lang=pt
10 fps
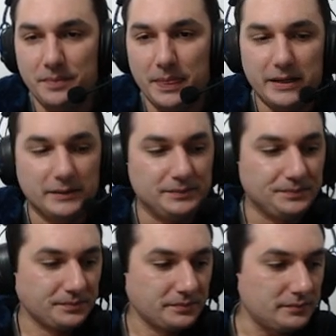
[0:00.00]
né?
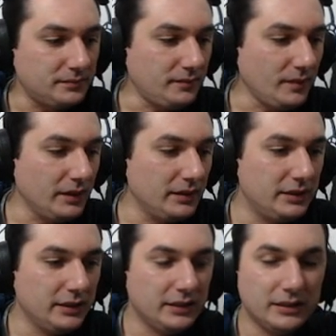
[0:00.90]

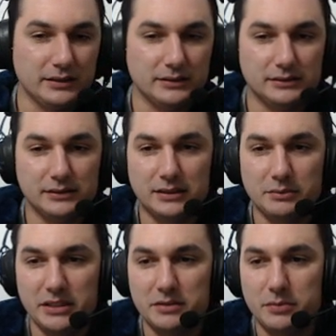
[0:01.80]
Que
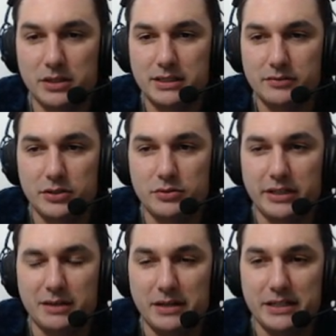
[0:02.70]
também não posta vídeo
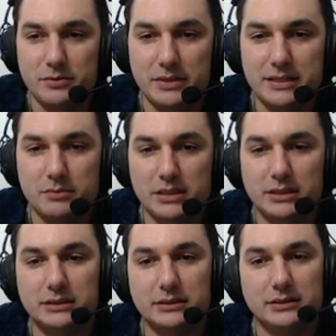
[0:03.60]
aí há mais de uma
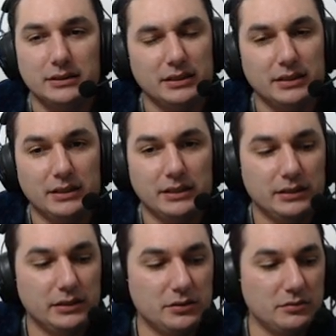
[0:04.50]
semana.
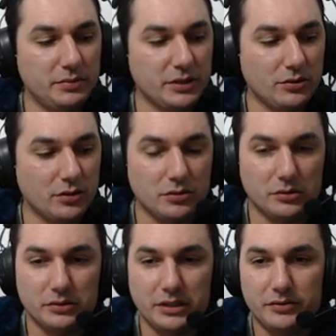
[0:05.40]
Então,
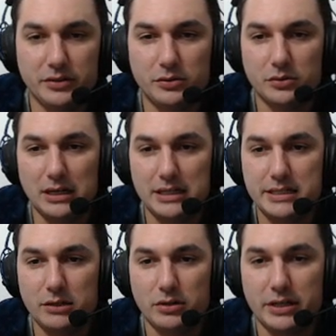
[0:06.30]
pessoal, devido às
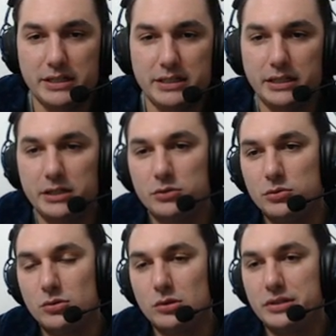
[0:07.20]
decorrências aqui do
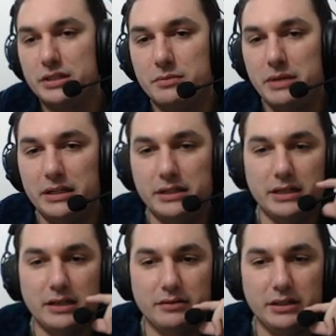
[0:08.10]
close de beta de
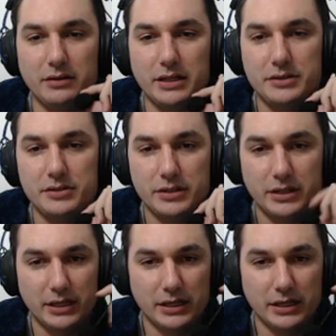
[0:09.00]
Ravenquest,